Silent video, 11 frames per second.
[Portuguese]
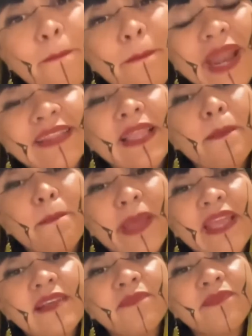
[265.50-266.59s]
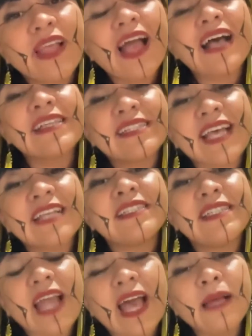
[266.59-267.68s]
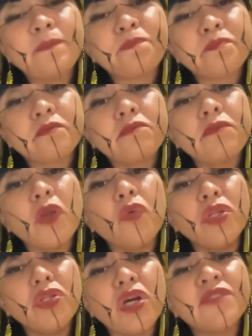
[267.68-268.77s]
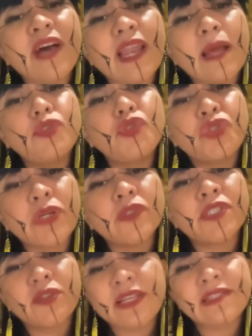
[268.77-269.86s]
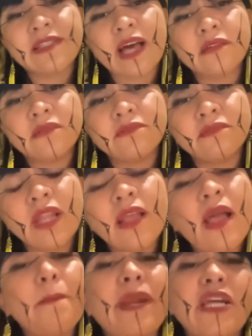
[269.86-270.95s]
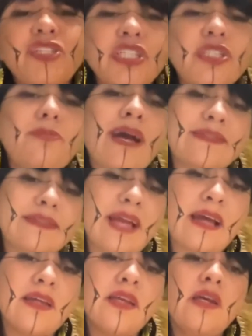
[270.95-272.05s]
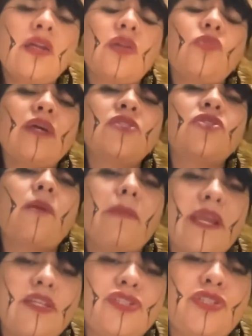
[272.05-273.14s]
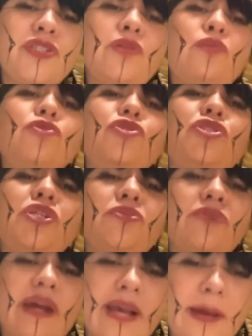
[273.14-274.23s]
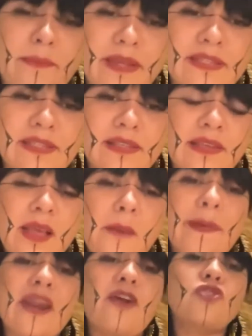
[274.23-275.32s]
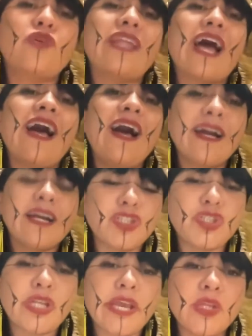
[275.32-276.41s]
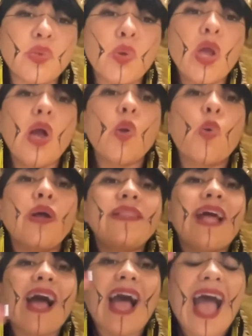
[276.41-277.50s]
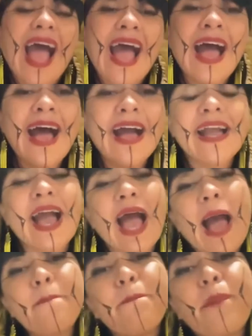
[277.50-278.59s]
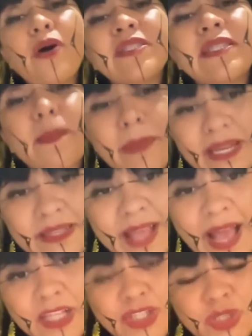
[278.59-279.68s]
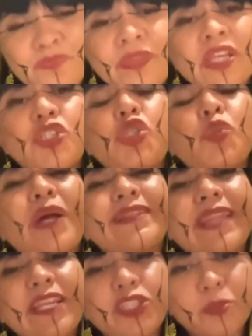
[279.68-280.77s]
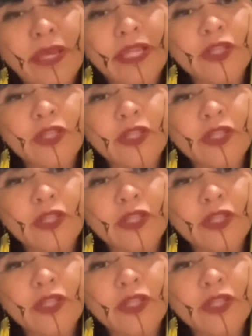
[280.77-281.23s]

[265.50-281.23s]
para também assassinar quando nós falamos de um genocídio legislado. Para a gente matar, não é somente um tiro na cabeça. Para nós, quando arranca direito, quando arranca a possibilidade de um atendimento